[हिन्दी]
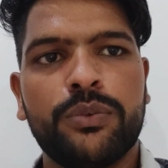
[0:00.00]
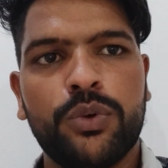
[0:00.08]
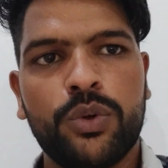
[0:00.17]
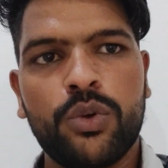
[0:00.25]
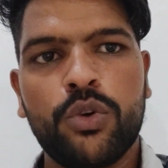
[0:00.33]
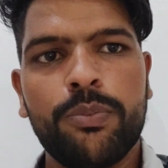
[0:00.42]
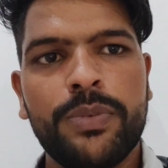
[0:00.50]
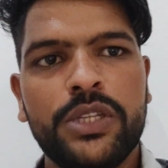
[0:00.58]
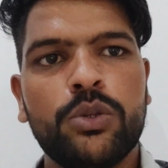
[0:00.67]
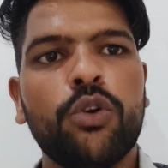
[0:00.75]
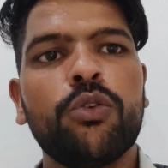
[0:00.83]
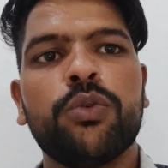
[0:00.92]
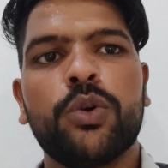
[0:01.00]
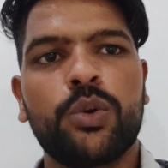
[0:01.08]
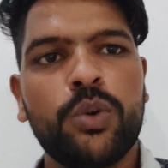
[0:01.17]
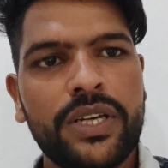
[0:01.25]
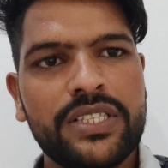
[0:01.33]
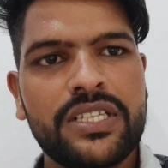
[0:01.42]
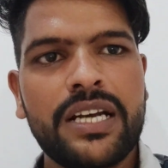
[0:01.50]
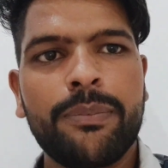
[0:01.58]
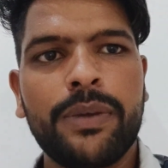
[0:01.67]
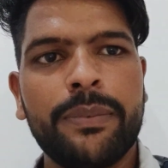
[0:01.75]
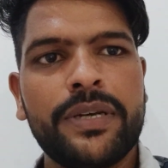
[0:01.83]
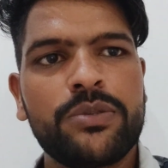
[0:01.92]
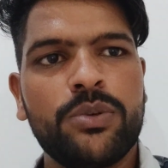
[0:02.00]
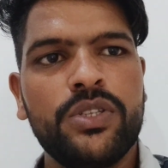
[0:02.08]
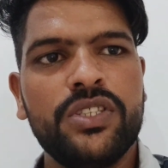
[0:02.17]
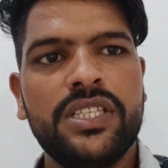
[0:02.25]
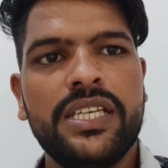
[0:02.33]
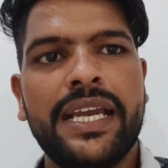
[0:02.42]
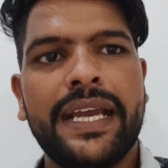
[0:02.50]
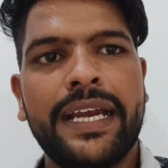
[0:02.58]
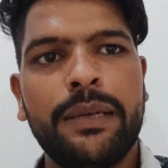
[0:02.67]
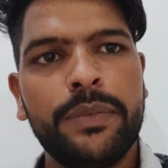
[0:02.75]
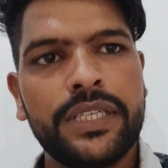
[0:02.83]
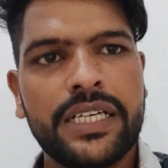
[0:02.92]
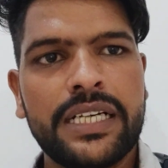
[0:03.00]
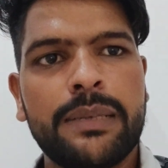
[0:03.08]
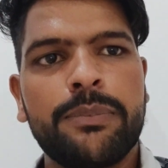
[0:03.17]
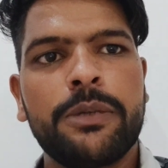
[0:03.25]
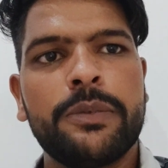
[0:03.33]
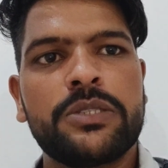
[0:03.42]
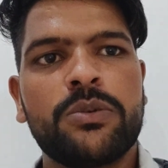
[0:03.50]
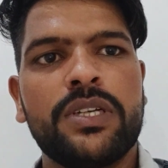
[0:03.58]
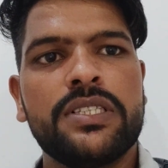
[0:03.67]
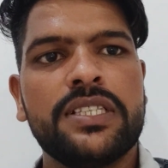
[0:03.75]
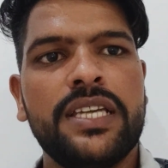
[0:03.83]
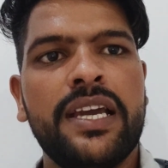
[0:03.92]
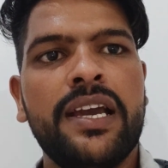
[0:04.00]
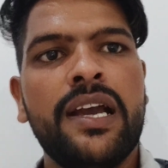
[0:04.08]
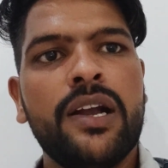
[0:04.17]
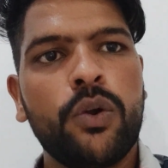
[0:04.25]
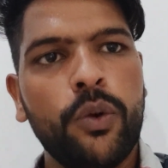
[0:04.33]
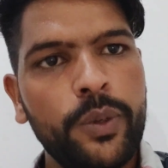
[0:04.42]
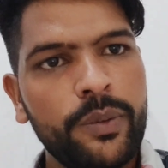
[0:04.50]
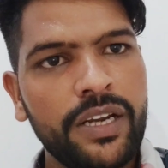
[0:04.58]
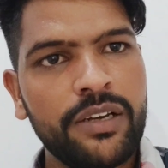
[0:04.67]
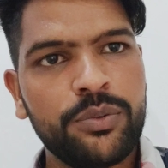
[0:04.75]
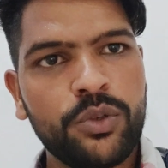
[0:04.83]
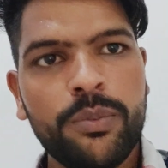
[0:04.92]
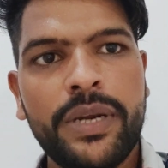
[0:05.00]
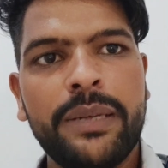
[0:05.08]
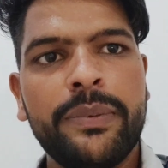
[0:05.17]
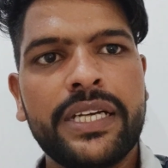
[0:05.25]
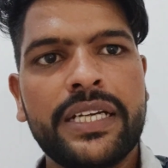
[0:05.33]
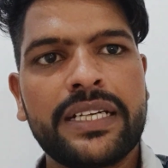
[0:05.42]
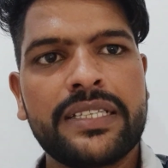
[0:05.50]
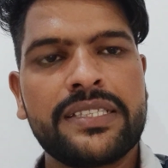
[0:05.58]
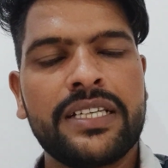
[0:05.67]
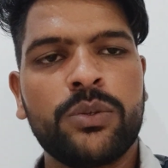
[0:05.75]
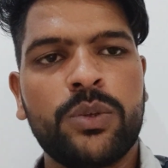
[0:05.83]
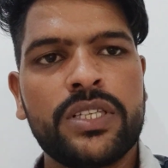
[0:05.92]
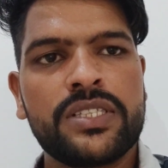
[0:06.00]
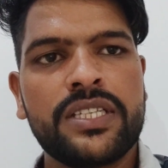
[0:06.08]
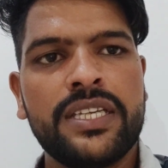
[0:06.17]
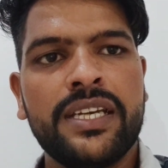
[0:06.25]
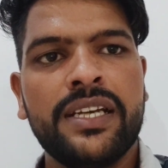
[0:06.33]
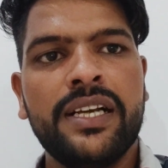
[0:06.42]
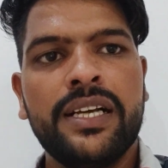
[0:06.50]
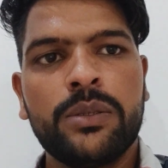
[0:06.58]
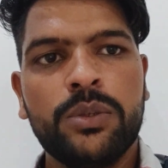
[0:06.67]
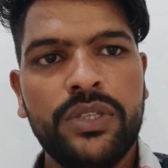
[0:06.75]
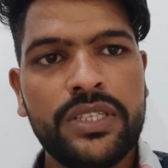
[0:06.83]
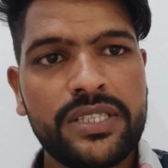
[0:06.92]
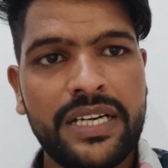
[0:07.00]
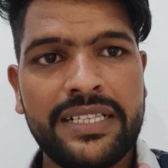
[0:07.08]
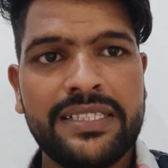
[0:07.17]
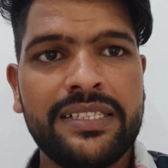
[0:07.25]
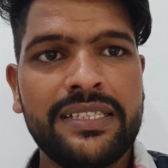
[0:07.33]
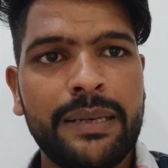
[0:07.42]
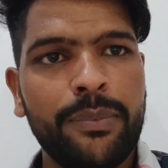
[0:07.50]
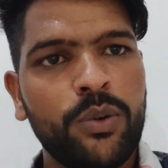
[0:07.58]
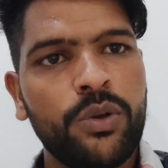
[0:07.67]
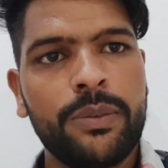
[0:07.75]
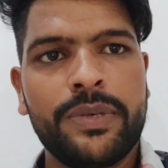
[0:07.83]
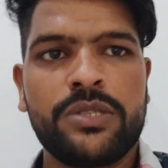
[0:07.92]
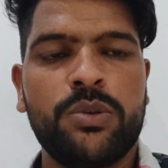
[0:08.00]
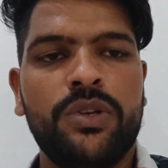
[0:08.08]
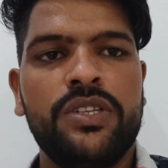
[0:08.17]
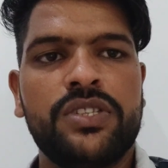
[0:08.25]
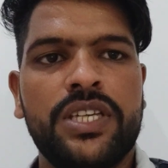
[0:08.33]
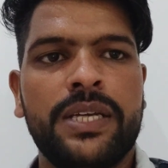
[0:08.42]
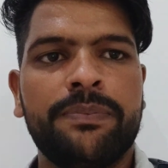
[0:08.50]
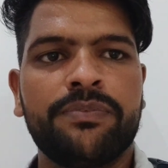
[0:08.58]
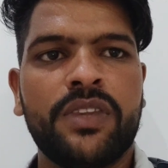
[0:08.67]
फोटो कॉपी दो फोटो एक्स्ट्रा आपके पास होनी चाहिए एक एडमिट कार्ड आपके पास होना चाहिए कोविड वाला फॉर्म एडमिट कार्ड के साथ होना चाहिए तो ये सारी चीज़ें आप लोगों के पास होनी चाहिए